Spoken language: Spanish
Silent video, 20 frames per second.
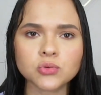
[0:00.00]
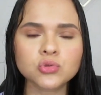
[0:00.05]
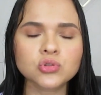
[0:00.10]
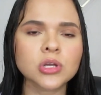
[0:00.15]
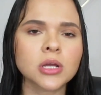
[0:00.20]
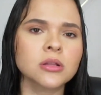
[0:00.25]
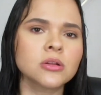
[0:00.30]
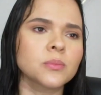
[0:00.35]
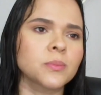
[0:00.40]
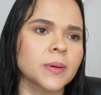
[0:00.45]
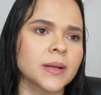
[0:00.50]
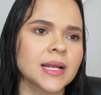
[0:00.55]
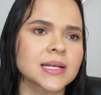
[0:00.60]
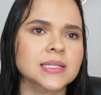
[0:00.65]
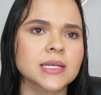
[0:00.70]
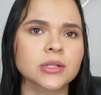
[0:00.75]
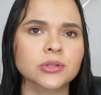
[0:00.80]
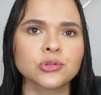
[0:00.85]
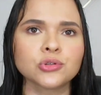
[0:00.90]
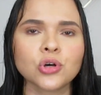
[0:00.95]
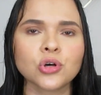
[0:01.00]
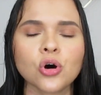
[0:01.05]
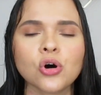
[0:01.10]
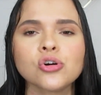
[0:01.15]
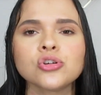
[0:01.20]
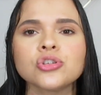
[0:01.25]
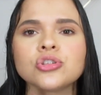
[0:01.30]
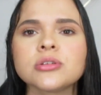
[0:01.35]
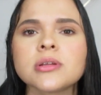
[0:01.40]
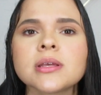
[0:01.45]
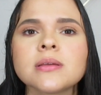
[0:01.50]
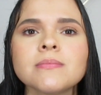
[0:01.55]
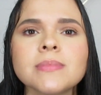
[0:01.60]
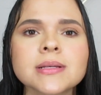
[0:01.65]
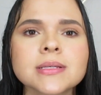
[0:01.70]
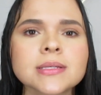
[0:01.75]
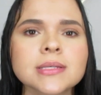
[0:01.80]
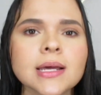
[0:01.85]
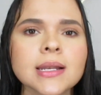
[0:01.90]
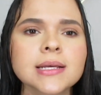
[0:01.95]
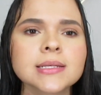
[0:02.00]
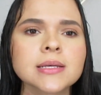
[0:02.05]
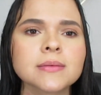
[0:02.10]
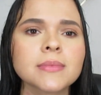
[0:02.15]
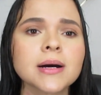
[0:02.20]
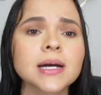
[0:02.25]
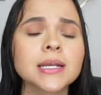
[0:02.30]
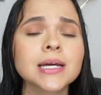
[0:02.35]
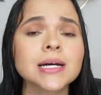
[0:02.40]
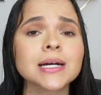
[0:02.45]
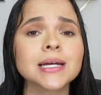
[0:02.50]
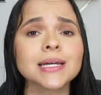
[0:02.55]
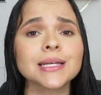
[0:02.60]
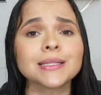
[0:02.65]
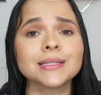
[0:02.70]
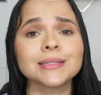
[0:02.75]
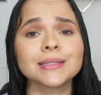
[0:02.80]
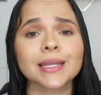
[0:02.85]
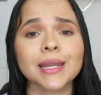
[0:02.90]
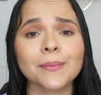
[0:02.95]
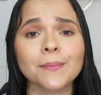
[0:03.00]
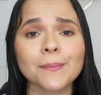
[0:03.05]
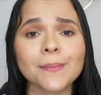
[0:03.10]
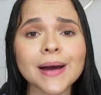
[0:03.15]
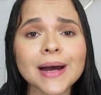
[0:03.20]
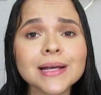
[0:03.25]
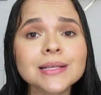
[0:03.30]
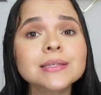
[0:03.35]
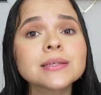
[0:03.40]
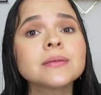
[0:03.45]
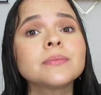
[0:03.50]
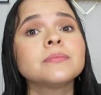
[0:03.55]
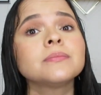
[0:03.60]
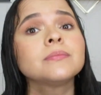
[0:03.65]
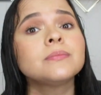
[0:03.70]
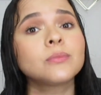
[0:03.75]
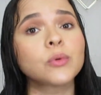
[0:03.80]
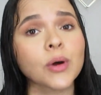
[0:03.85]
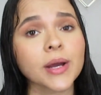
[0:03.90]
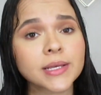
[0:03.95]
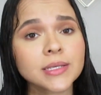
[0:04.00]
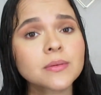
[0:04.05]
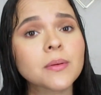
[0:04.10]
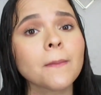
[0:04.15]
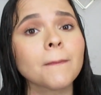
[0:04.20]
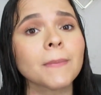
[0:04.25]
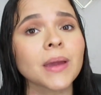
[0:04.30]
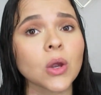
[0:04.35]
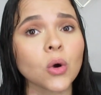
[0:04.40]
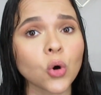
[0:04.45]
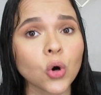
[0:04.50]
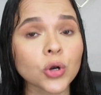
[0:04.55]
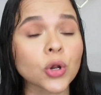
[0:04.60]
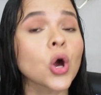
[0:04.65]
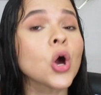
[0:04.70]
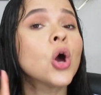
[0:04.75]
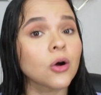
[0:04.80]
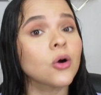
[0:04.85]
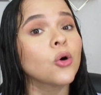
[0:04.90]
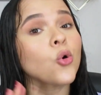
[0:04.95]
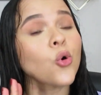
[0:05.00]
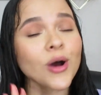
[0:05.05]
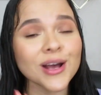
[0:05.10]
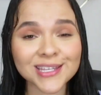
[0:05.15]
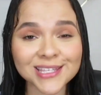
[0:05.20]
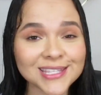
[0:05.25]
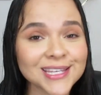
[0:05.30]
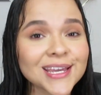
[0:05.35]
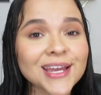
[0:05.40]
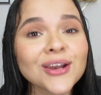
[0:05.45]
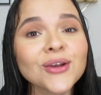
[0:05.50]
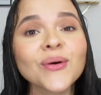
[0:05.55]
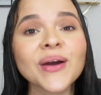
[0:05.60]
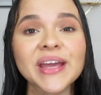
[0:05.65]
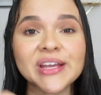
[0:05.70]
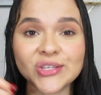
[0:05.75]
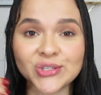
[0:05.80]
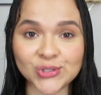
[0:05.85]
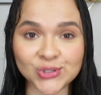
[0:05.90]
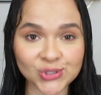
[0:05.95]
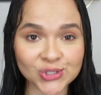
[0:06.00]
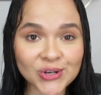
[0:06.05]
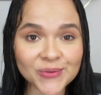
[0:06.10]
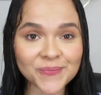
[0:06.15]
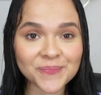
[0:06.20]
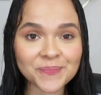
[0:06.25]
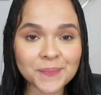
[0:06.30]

Ustedes lo pueden hacer dos, tres veces a la semana, entre más pues mejor. O así lo he hecho yo.